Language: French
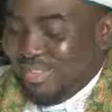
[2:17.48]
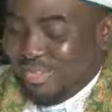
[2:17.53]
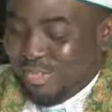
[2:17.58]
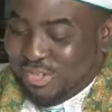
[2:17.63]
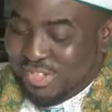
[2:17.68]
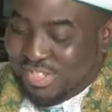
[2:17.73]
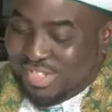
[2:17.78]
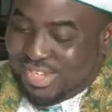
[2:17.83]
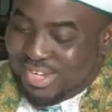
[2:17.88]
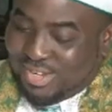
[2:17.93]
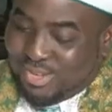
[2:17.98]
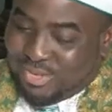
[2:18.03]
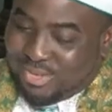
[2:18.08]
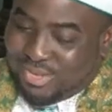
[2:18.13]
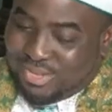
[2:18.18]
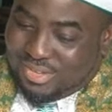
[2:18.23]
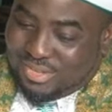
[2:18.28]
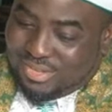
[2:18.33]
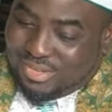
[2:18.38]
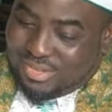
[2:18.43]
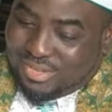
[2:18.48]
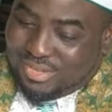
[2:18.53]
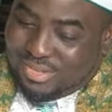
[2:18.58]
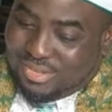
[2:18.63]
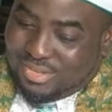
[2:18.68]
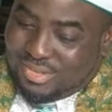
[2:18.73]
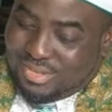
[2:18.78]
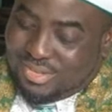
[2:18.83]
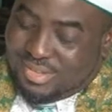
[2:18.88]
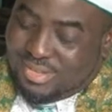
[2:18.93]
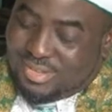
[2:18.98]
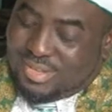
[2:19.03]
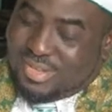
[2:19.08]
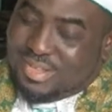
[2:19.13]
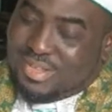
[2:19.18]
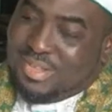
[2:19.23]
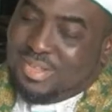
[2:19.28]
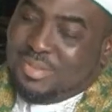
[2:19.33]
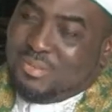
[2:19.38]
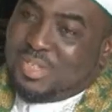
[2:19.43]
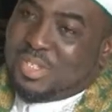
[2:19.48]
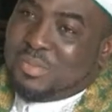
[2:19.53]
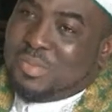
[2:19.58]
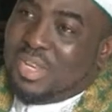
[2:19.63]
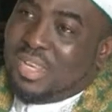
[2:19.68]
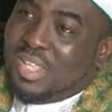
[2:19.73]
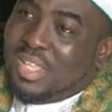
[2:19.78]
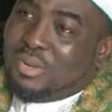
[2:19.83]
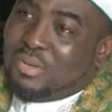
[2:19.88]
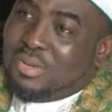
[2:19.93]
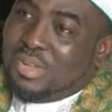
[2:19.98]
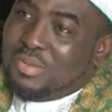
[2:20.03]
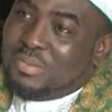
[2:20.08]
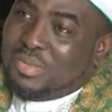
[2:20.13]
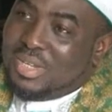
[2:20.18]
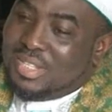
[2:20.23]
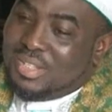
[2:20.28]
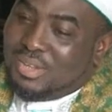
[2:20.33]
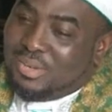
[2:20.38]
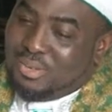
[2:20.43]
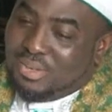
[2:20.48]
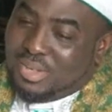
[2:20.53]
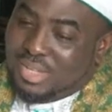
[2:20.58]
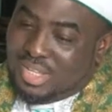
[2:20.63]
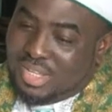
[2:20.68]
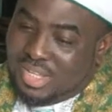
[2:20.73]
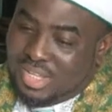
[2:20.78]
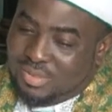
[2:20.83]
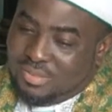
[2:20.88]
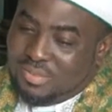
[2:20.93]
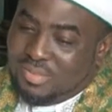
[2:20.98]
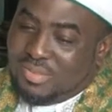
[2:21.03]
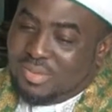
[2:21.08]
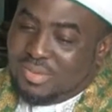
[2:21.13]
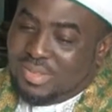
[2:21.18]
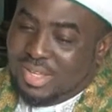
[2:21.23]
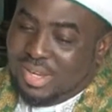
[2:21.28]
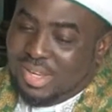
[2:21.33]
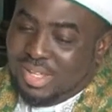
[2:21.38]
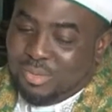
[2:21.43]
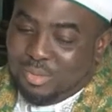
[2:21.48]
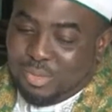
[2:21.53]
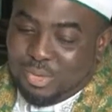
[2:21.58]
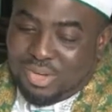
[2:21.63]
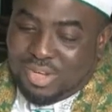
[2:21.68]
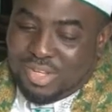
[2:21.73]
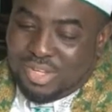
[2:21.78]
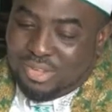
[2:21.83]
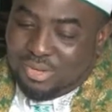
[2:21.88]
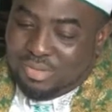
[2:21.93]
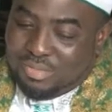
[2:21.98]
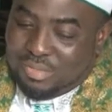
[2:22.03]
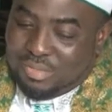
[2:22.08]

Donc je dirais donc Bismillahirrahmanirrahim, Alhamdulillahi